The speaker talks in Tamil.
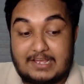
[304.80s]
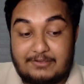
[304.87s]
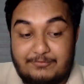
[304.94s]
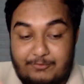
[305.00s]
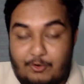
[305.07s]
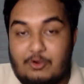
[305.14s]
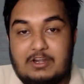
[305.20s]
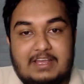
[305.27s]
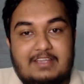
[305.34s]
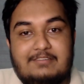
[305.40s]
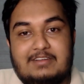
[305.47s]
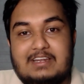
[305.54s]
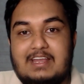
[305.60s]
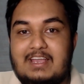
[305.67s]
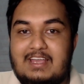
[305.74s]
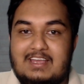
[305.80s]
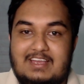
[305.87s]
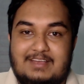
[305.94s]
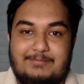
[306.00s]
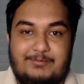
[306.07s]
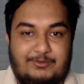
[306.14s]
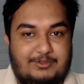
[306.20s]
ஃபோனை விட
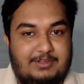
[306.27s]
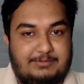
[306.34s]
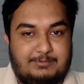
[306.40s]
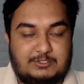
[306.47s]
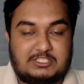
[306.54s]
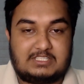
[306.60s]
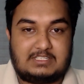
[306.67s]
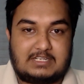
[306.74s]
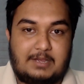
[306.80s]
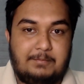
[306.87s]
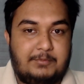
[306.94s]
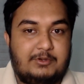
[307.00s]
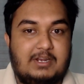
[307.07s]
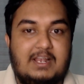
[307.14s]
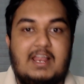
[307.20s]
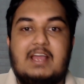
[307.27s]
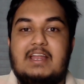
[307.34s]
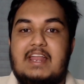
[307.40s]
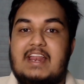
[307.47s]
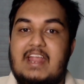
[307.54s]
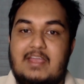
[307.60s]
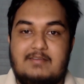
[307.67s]
ப்ரொச கம்ப்யூட்டரில் நாங்கள்
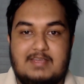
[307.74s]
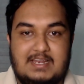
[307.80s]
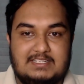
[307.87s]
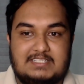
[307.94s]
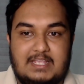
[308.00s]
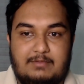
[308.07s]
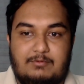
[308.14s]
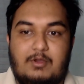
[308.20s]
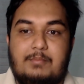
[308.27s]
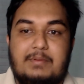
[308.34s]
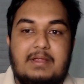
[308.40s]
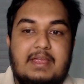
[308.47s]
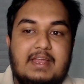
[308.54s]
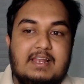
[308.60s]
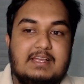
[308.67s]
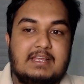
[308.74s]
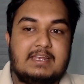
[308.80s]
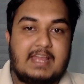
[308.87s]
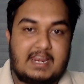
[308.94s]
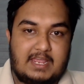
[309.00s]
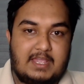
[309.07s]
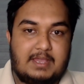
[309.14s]
நிறைய வேலை செய்வோம் அப்போ எங்களுக்கு
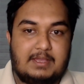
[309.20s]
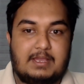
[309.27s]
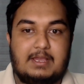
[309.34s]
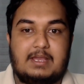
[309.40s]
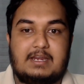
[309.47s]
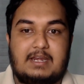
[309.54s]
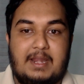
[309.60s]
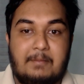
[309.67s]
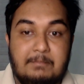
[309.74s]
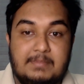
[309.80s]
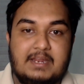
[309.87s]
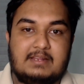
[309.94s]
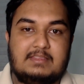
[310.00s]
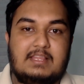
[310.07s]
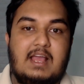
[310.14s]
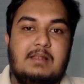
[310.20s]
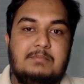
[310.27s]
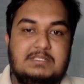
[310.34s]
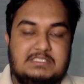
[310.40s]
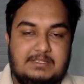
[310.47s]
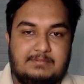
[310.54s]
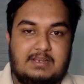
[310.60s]
நிறைய ரேம் இருந்தால்
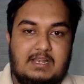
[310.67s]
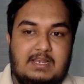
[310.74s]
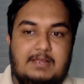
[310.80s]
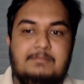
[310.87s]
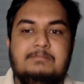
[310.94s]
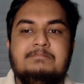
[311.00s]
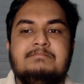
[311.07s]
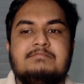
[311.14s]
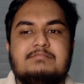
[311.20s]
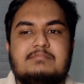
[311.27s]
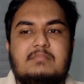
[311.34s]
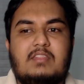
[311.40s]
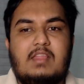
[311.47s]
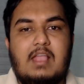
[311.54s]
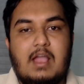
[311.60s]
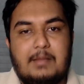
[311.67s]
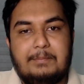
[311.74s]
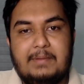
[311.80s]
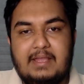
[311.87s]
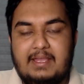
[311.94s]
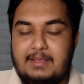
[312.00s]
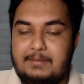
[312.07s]
மிச்சம் நல்ல
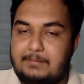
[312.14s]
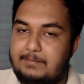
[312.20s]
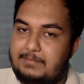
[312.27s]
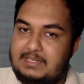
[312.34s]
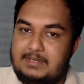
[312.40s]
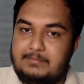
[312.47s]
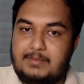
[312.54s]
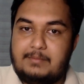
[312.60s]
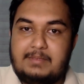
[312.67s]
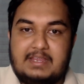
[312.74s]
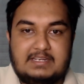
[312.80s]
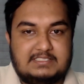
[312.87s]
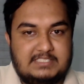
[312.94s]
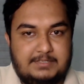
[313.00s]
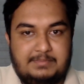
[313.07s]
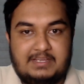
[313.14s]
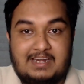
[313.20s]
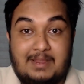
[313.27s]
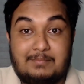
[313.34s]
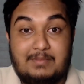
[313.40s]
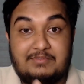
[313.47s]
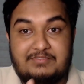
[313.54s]
அப்போ மினிமம் எயிட் ஜிபி
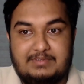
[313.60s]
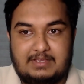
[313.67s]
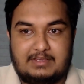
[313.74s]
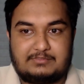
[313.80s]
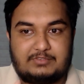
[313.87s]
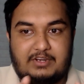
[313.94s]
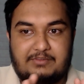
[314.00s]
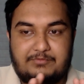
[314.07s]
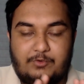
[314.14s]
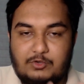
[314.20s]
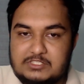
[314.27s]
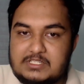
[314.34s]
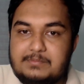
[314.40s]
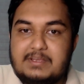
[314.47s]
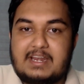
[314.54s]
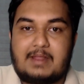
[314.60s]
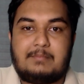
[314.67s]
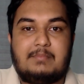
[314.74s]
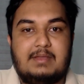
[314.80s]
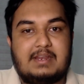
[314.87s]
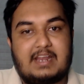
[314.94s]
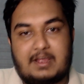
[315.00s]
ரேம் சாரி ஃபோர் ஜிபி
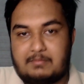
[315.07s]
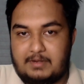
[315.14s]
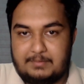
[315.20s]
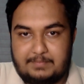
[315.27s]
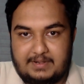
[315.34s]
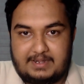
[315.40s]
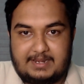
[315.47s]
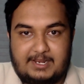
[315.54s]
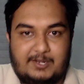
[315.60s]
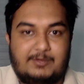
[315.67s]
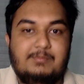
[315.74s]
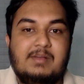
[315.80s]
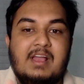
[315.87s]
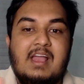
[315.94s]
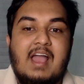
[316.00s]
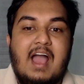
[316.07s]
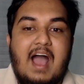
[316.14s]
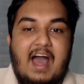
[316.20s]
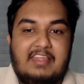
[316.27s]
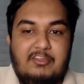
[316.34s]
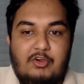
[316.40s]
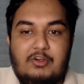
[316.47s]
ரேமை ரெக்கமெண்ட் பண்ணிலும்
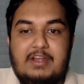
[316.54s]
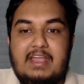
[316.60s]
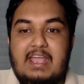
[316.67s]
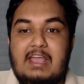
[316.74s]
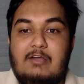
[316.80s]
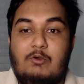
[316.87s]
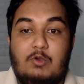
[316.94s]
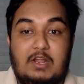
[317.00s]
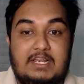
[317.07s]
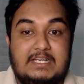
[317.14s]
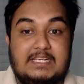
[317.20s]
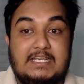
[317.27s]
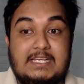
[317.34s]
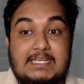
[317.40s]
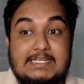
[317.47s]
அதோட உங்களுக்கு